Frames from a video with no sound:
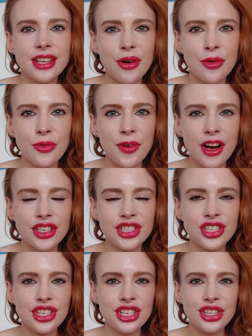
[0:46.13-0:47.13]

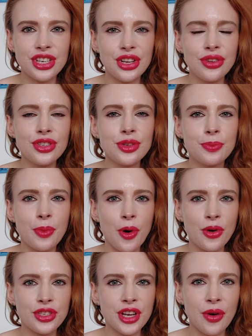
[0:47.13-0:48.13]
zauważyć istniejący
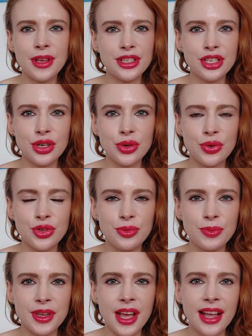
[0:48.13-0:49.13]
podział między
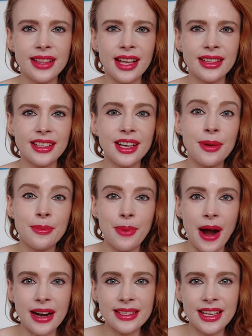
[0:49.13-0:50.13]
ludźmi na tych
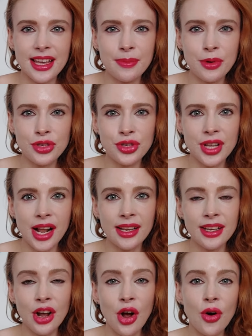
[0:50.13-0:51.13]
bardziej
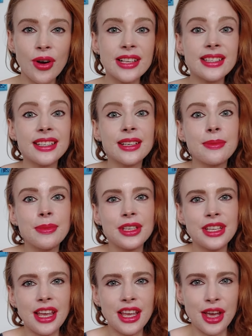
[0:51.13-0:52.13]
emocjonalnych oraz tych
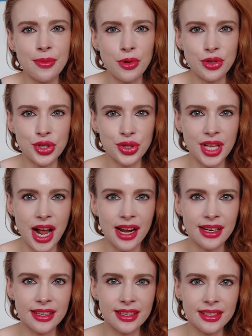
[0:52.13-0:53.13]
mniej
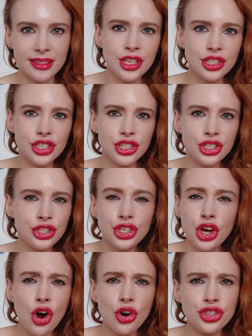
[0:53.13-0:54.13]
emocjonalnych. I
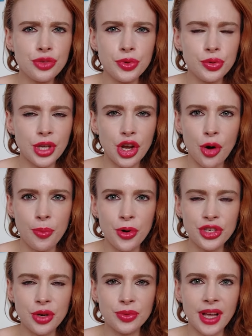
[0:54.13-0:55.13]
nie chodzi mi tutaj o
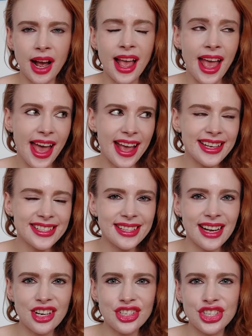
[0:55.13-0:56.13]
podział na
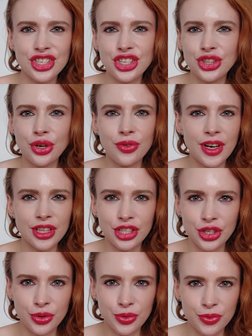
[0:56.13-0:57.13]
ekstra czy
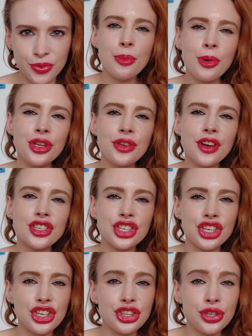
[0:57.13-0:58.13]
introwertyków ponieważ
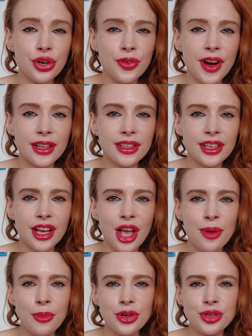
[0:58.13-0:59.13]
introwertyk
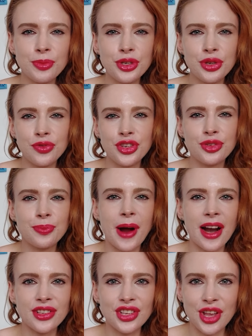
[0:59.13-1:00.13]
może być również
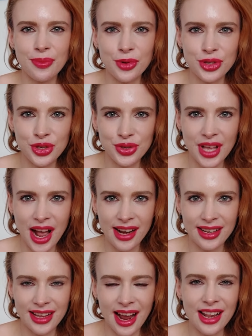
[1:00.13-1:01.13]
bardzo
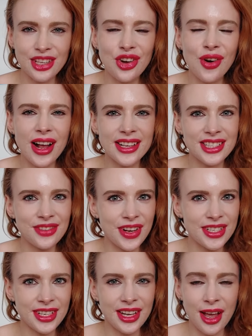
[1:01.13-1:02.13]
emocjonalny, ale nie
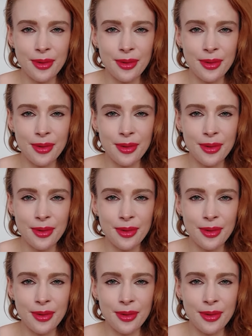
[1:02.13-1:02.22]
okazywać tych